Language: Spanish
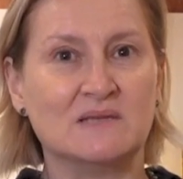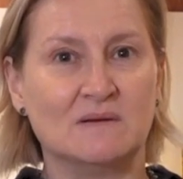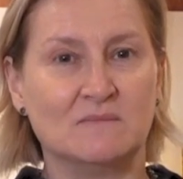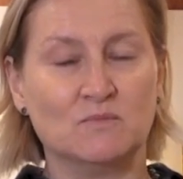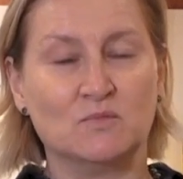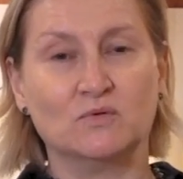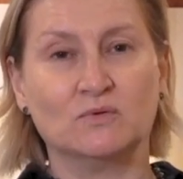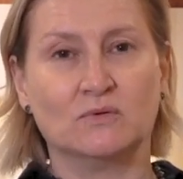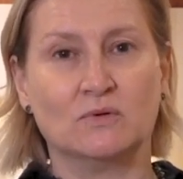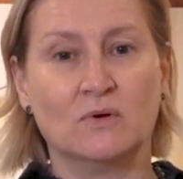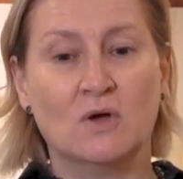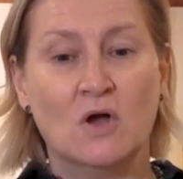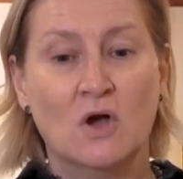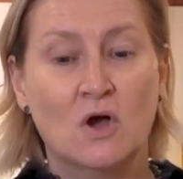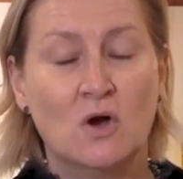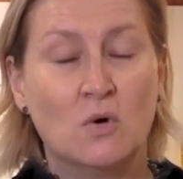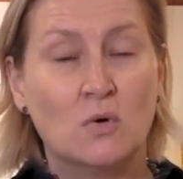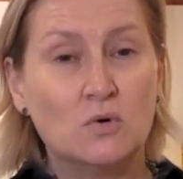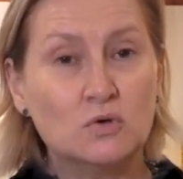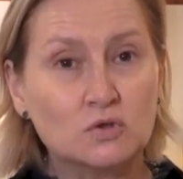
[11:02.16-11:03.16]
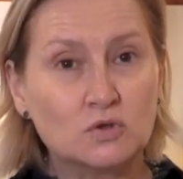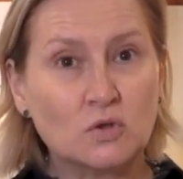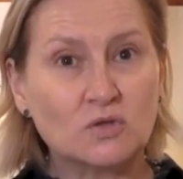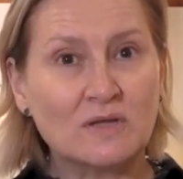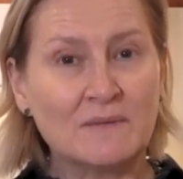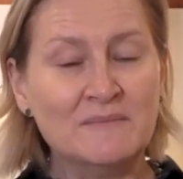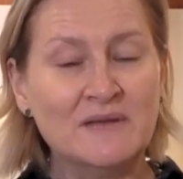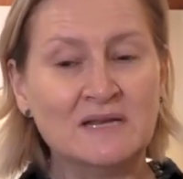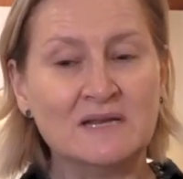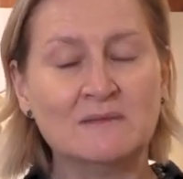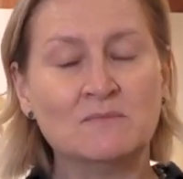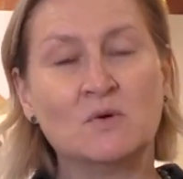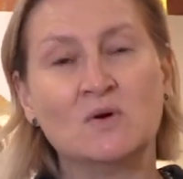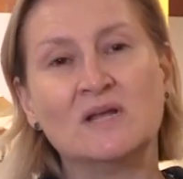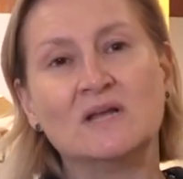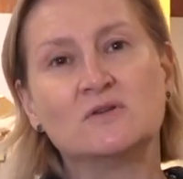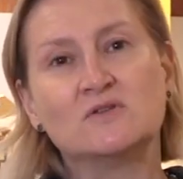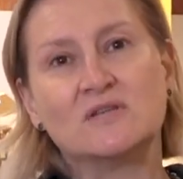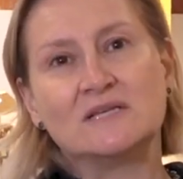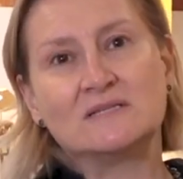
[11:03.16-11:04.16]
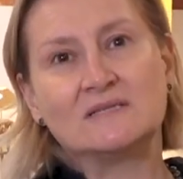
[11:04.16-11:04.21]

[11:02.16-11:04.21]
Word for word: del mundo. Justo también en Morelos